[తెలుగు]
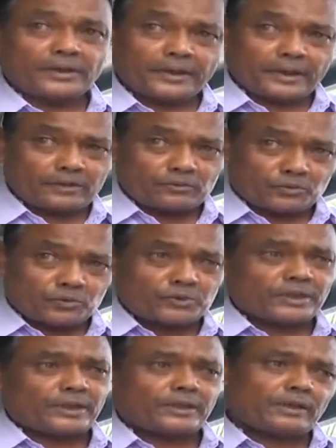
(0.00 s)
నేను
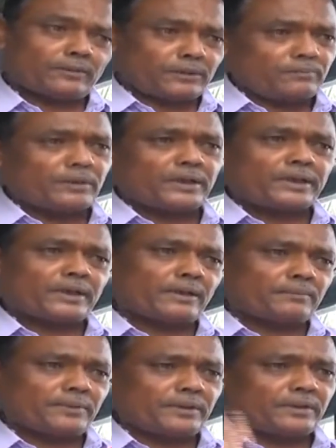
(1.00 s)
చూశాను కాబట్టి బండి
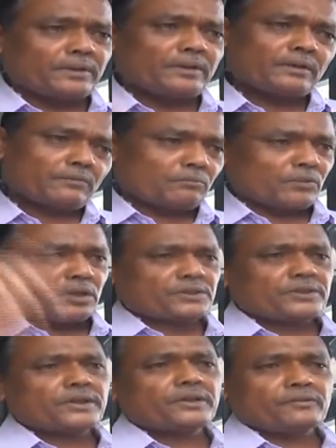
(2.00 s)
నాపి
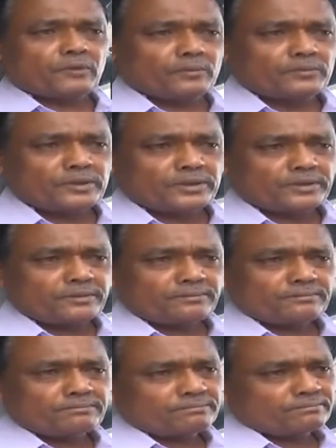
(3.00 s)
మాస్టర్ ఇన్ఫార్మ్ చేశాను
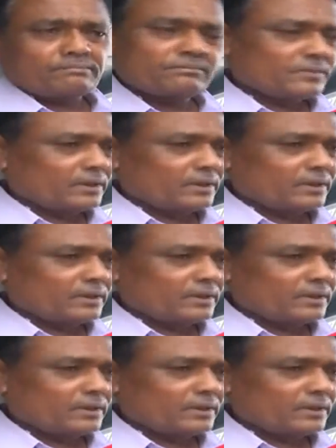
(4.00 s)
ఓకే ఓకే